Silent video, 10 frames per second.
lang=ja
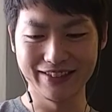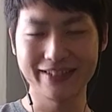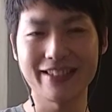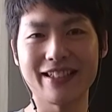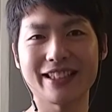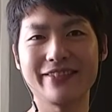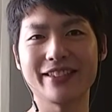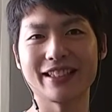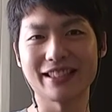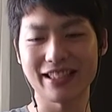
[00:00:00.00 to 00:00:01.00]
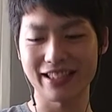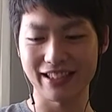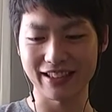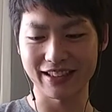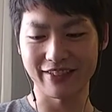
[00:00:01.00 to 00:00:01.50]
蓋を開けてみたら税金
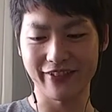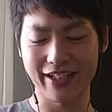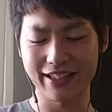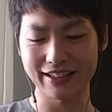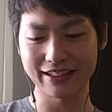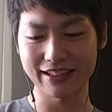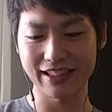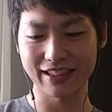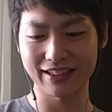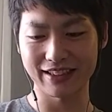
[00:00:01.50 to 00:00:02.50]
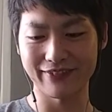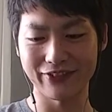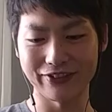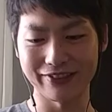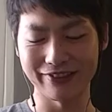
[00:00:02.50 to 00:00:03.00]
払ったらマイナスってなったら
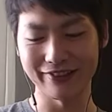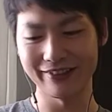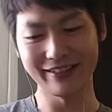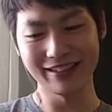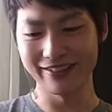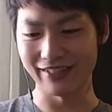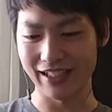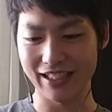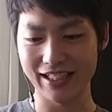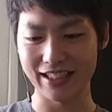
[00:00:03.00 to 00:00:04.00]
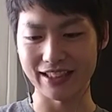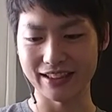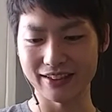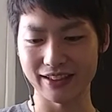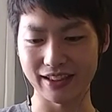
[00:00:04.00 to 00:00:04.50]
もう笑えないで
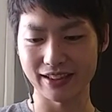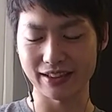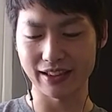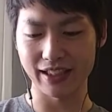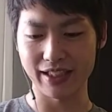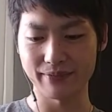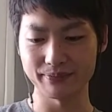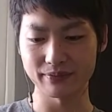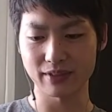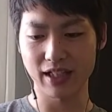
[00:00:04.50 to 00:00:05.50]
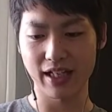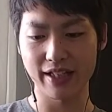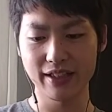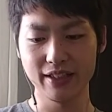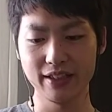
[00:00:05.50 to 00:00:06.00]
すよね、全然ね。は
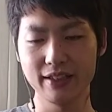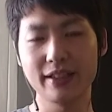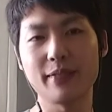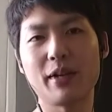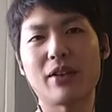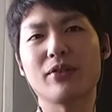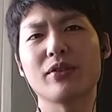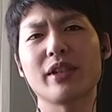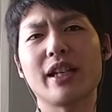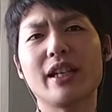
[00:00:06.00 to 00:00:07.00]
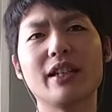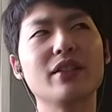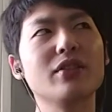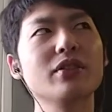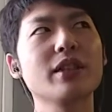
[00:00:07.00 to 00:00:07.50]
い。でまあこのね、
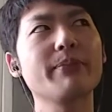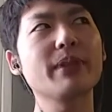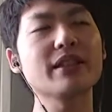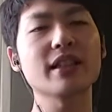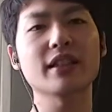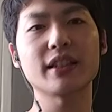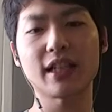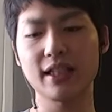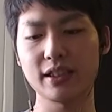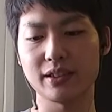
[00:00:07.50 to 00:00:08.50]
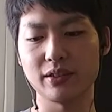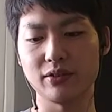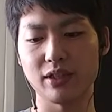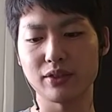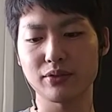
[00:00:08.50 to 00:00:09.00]
日本のやっぱり税金高いっていう
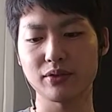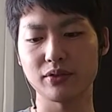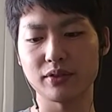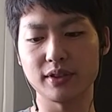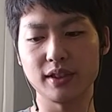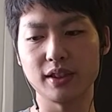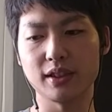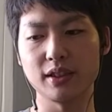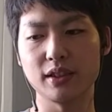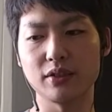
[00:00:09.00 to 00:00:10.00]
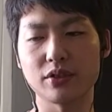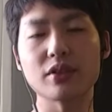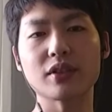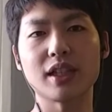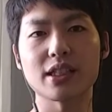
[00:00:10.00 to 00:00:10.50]
のはどこの国の
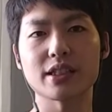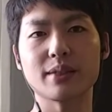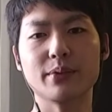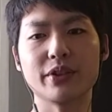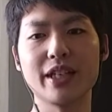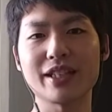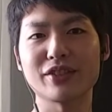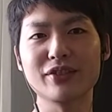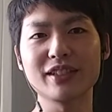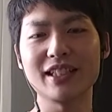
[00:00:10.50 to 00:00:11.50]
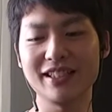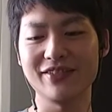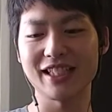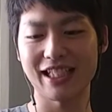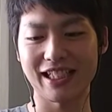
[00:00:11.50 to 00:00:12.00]
人と話しても、え、そんなに
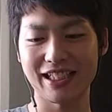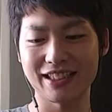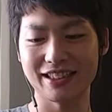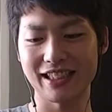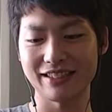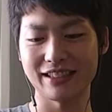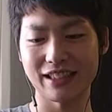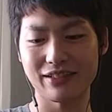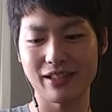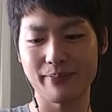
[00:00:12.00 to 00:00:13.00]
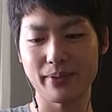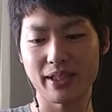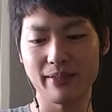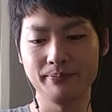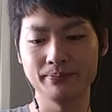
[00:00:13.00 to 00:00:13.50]
みたいな話になるんですよね、やっぱ
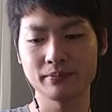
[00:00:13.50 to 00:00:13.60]
り。